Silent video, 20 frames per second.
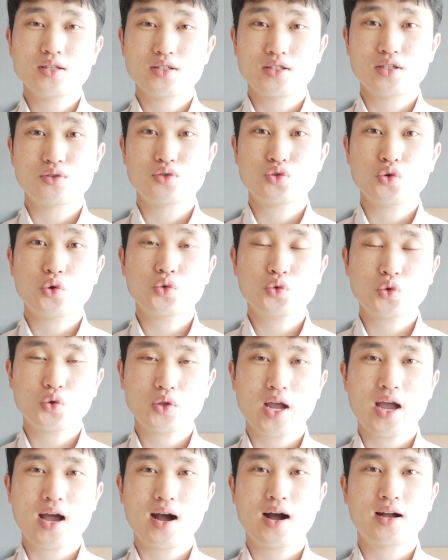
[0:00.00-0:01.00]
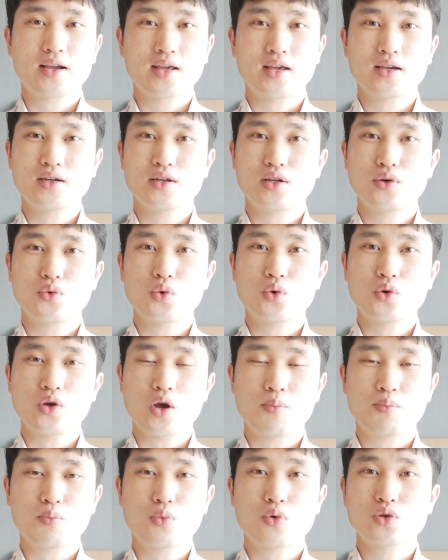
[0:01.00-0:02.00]
직종도 다양하게 그리고
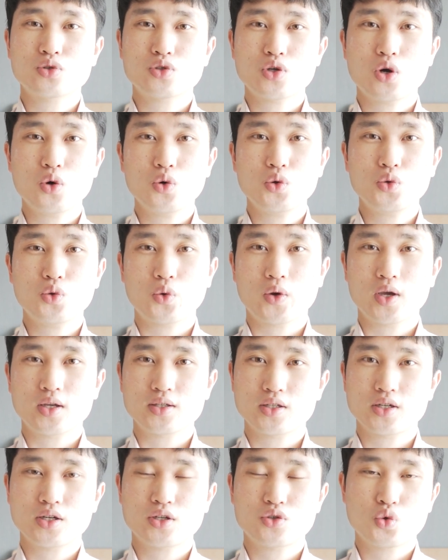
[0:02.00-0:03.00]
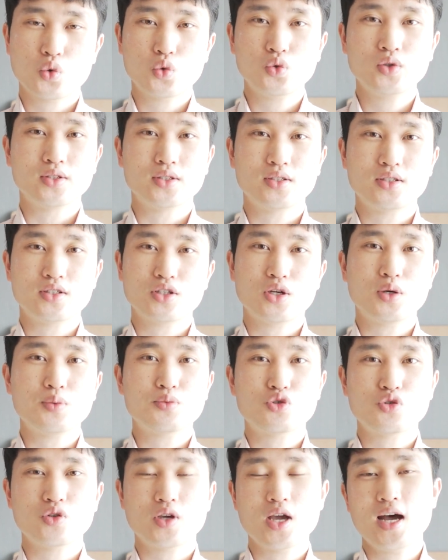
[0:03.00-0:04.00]
연봉 처우도 굉장히 좋은 직업
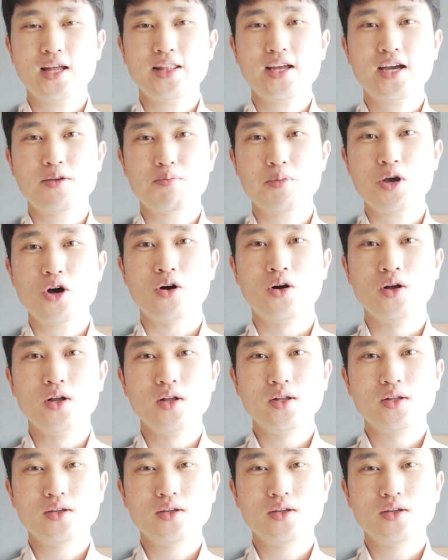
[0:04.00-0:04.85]
중에 하나이며